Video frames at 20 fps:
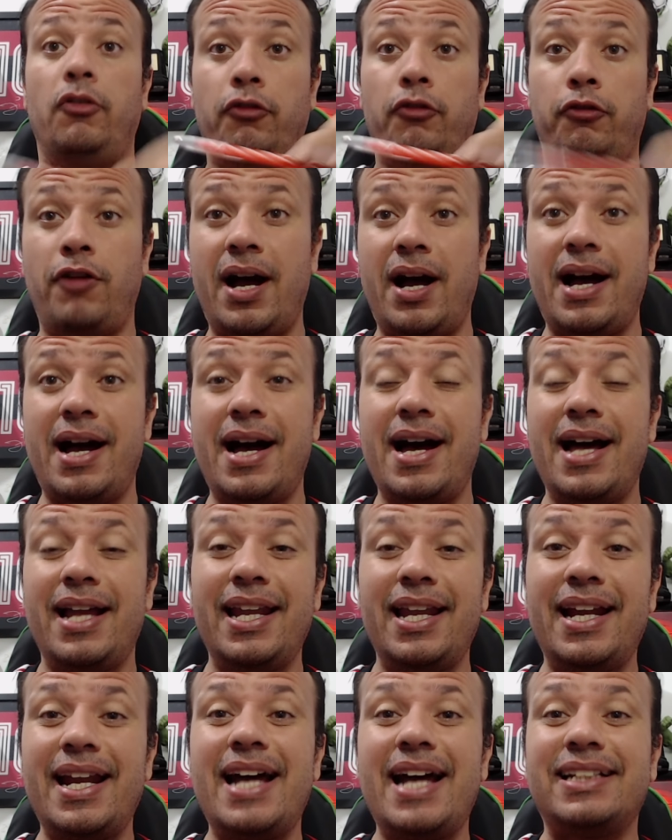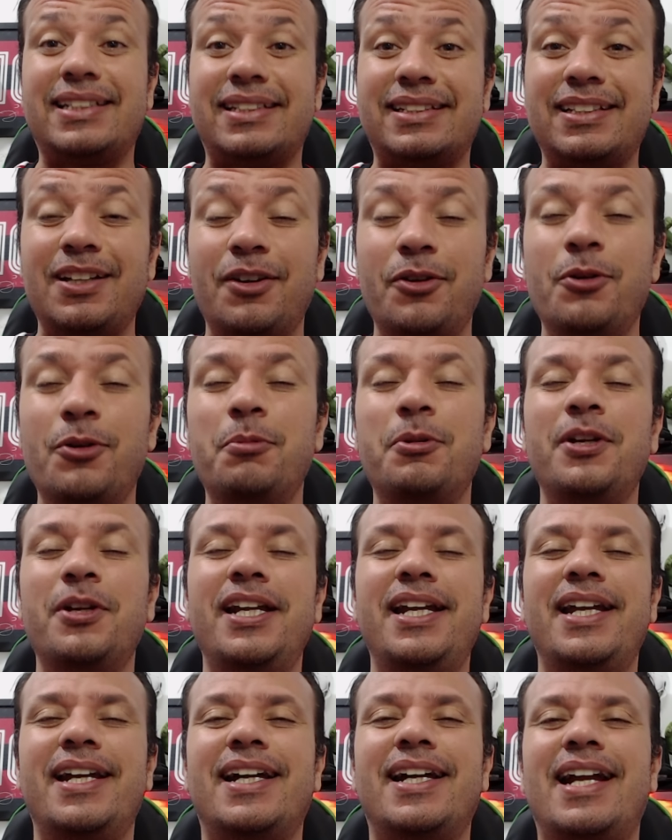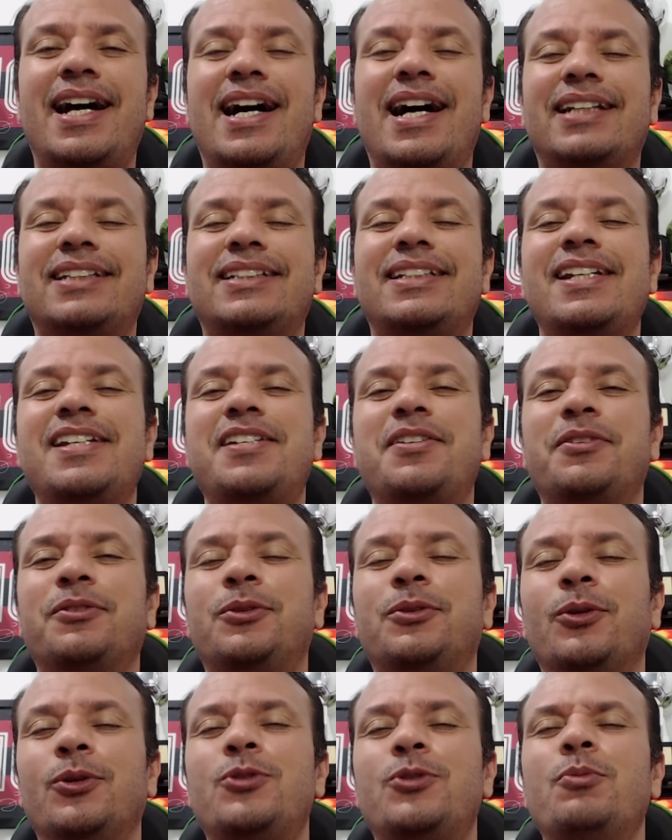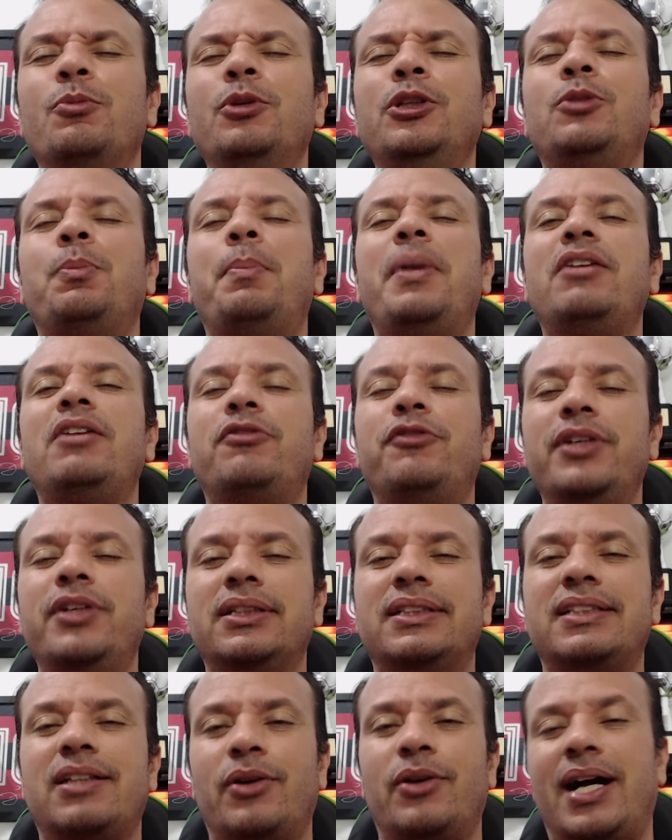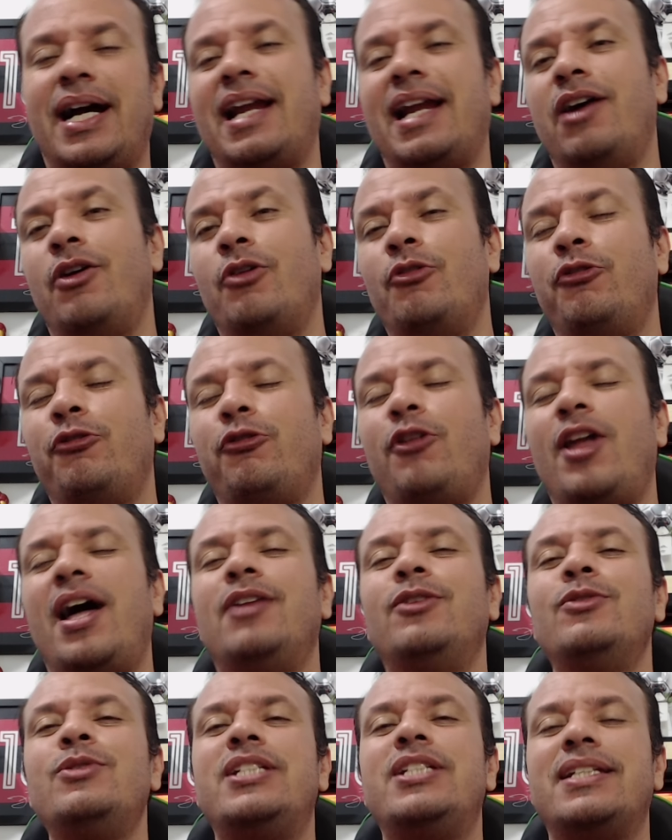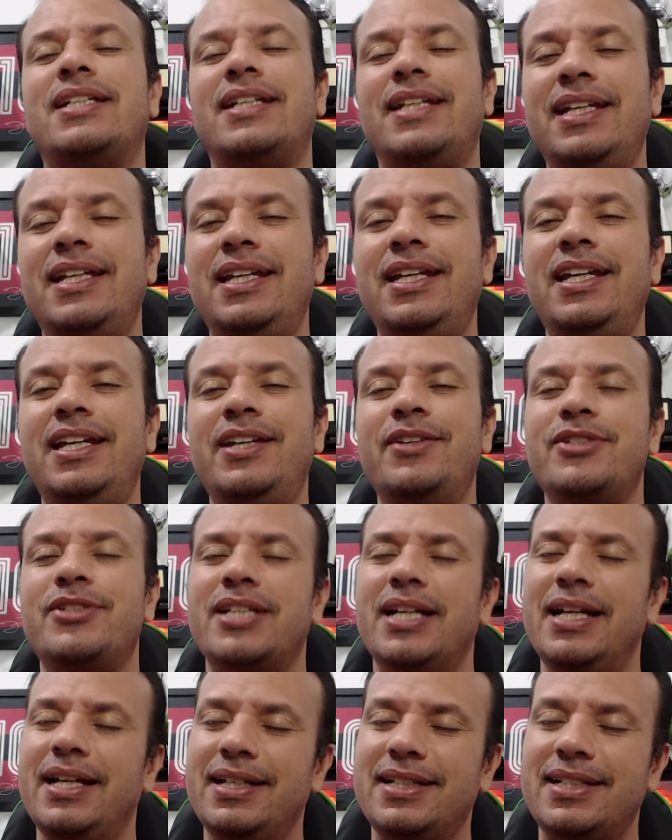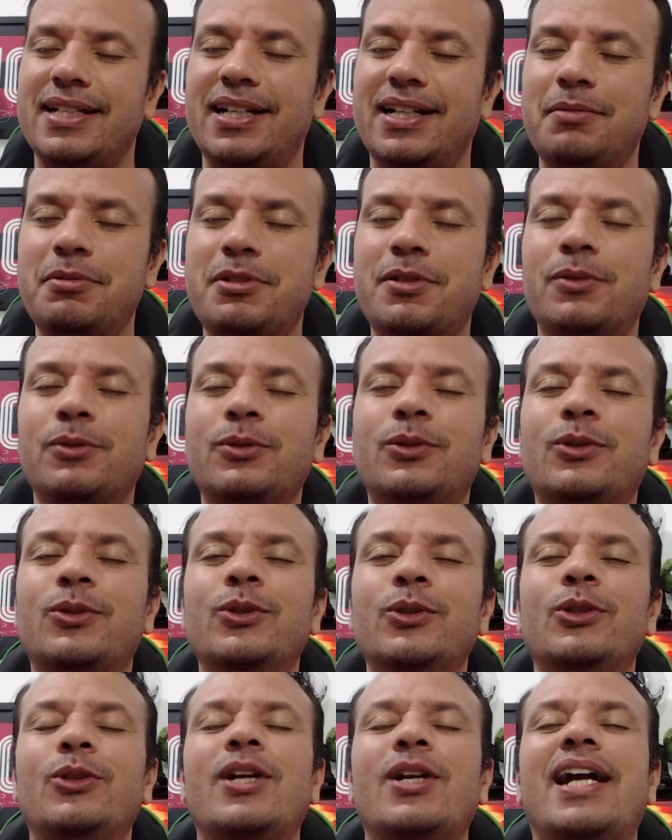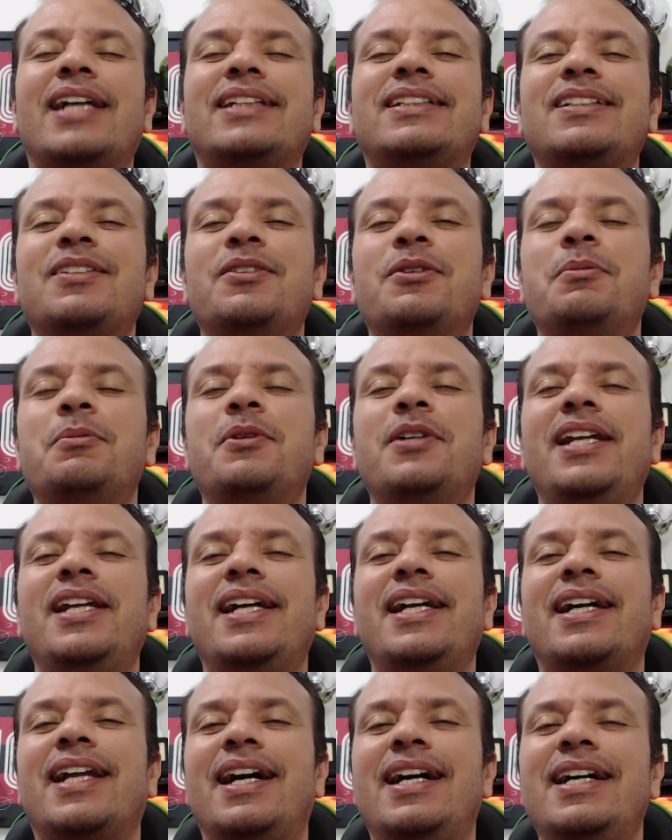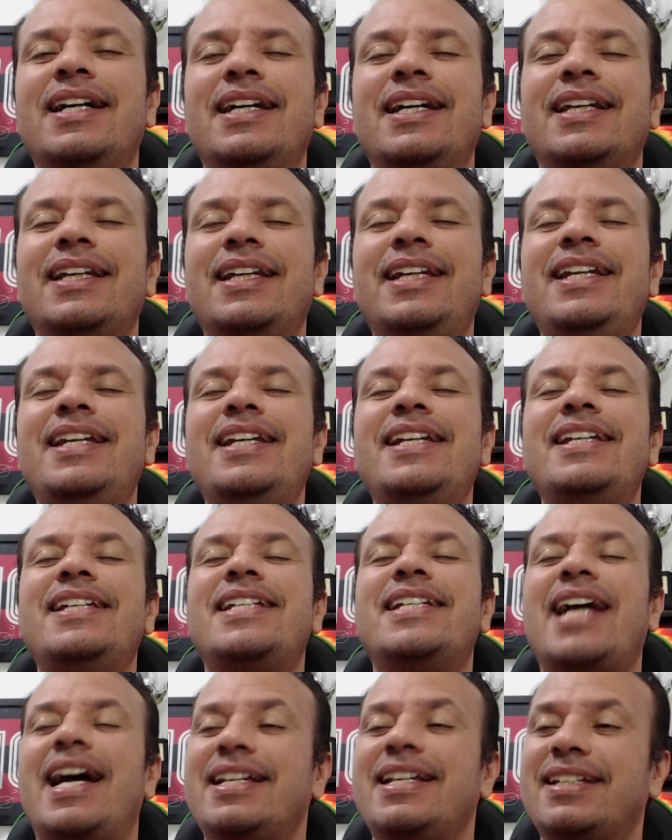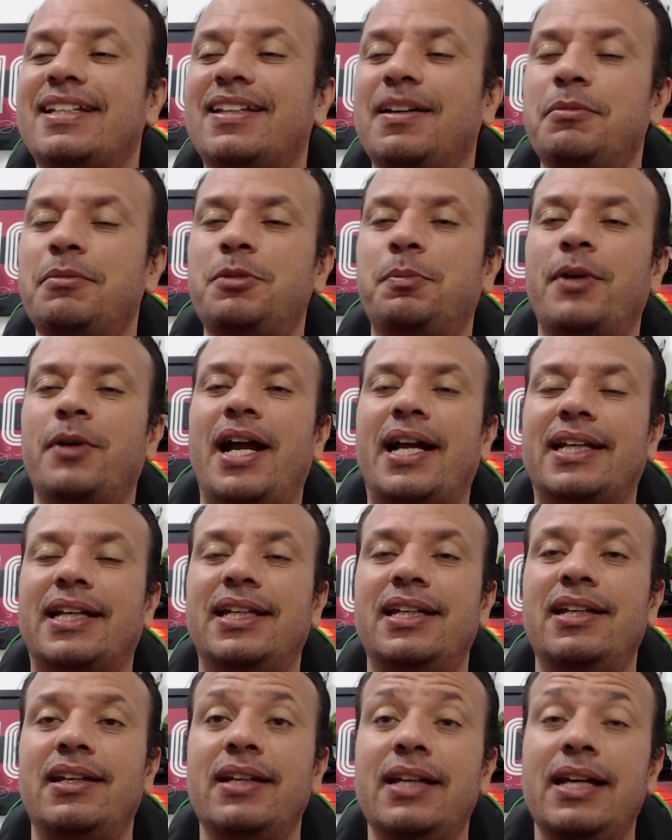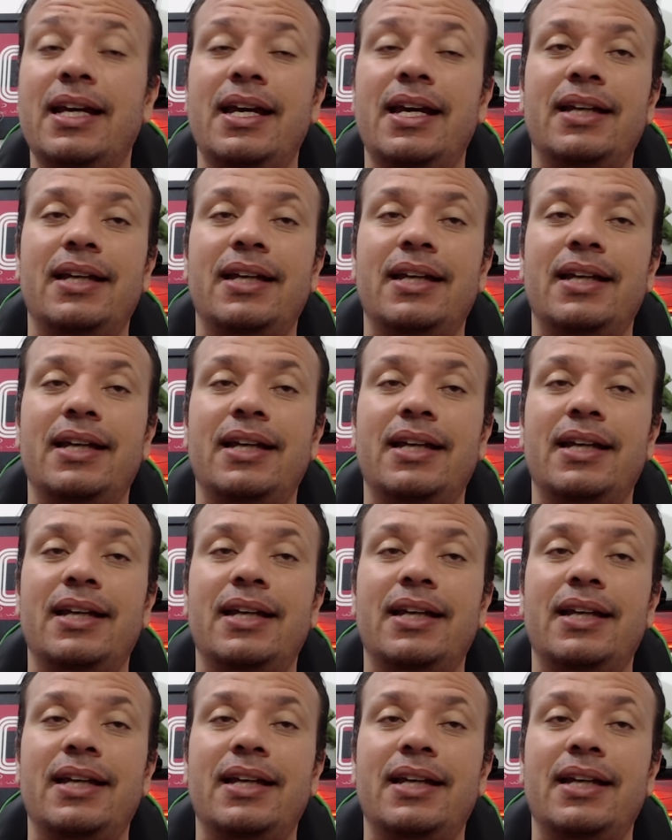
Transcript: Fala nação rubro-negra, sejam todos muito bem-vindos ao canal Flalusquinhos. Chegamos com tudo nação rubro-negra e já estamos por aqui.